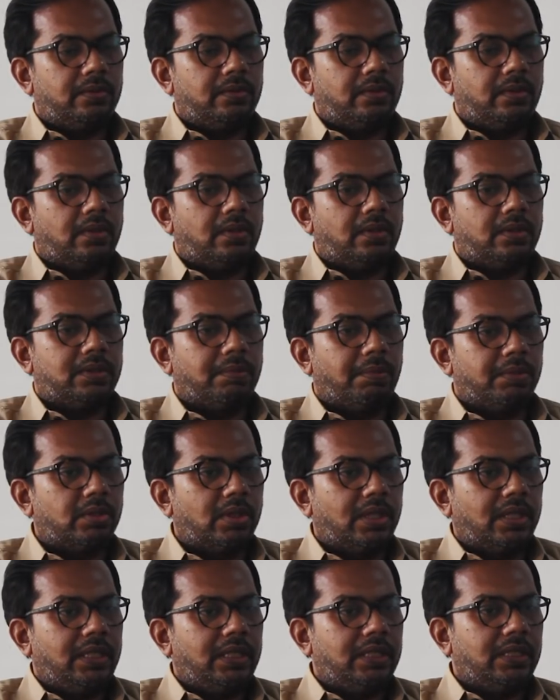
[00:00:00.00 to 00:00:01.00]
eh,
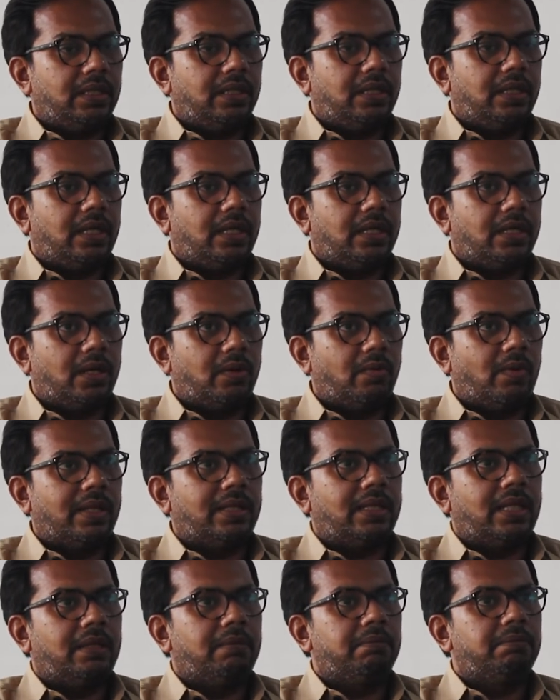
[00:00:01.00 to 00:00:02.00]
sebetulnya ini
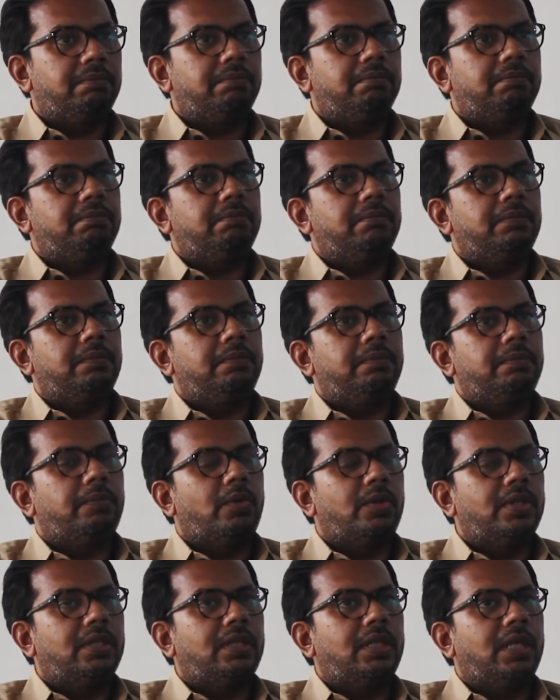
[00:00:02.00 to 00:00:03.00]
kekuatan
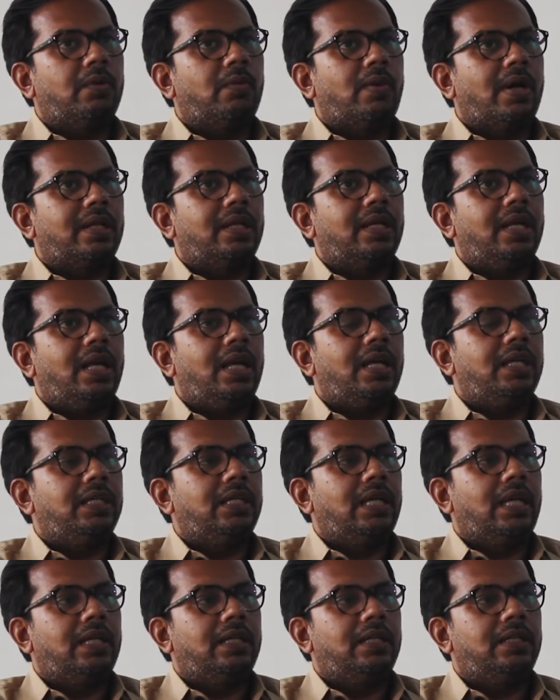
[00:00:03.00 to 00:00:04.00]
politik warga
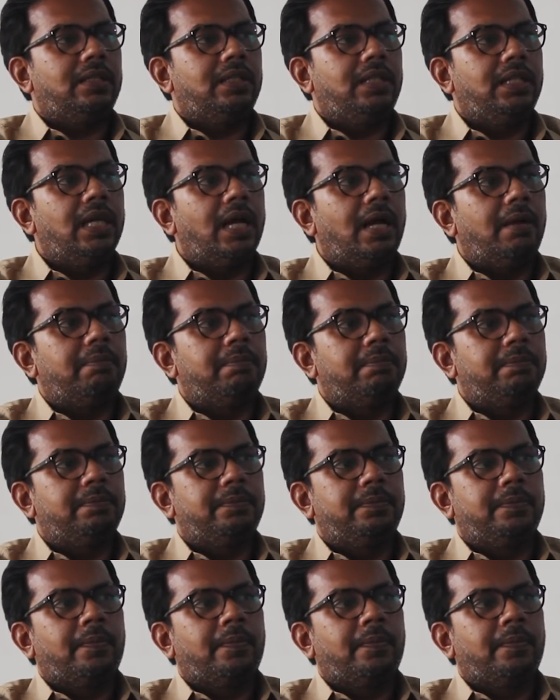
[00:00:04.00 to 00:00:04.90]
yang diam